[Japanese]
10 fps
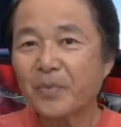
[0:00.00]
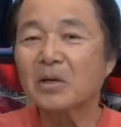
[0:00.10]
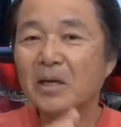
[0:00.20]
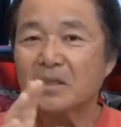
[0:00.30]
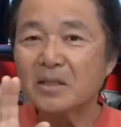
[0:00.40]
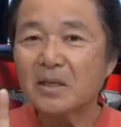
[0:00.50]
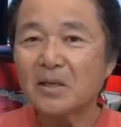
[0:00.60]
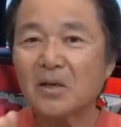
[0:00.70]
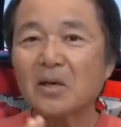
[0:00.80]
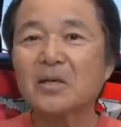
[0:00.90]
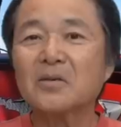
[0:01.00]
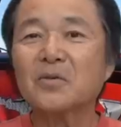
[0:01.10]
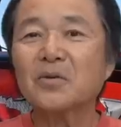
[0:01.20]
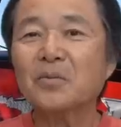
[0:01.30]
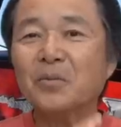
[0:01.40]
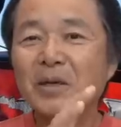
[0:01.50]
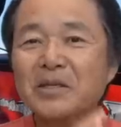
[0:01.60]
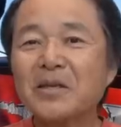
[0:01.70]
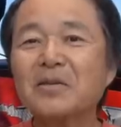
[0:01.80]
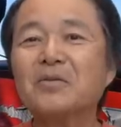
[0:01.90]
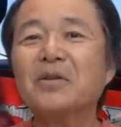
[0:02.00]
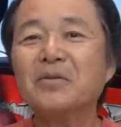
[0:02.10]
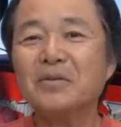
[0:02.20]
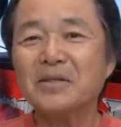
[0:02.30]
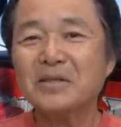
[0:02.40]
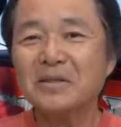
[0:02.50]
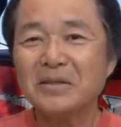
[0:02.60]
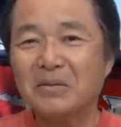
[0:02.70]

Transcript: 活性が高きゃそれでも間違いなく出るんです。